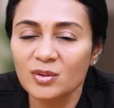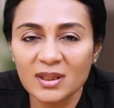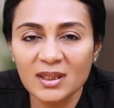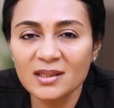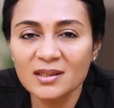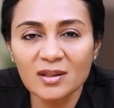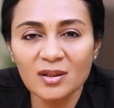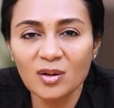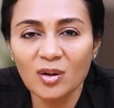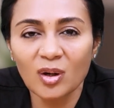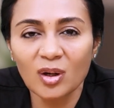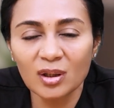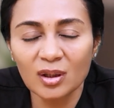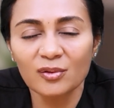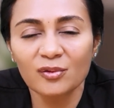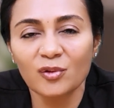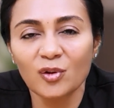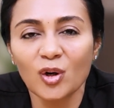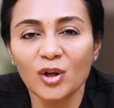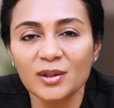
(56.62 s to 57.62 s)
ஸோ தீஸ் ஆர் ஆல்
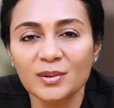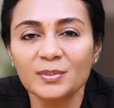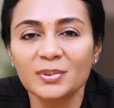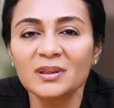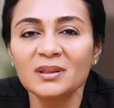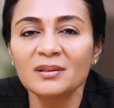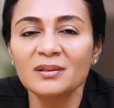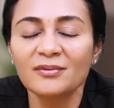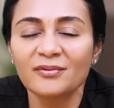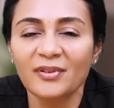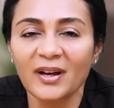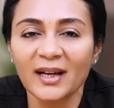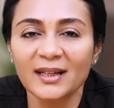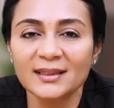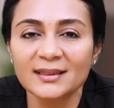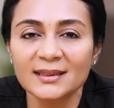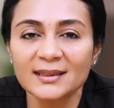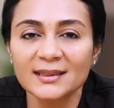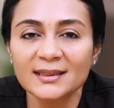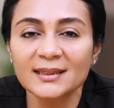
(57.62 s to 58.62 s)
அவாய்டபுள்
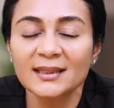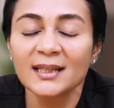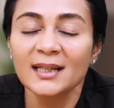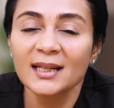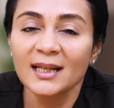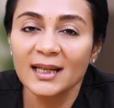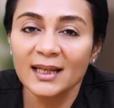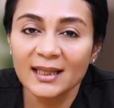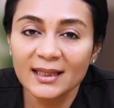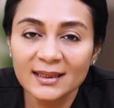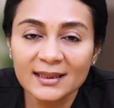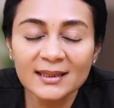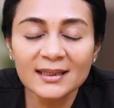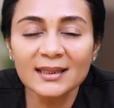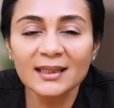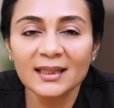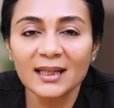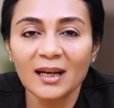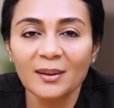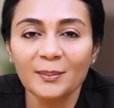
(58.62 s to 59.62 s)
ஃபேக்டர்ஸ் இது
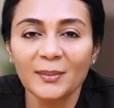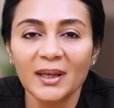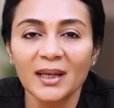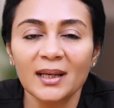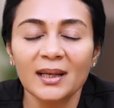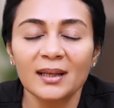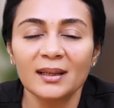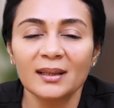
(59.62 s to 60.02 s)
இல்லாமல்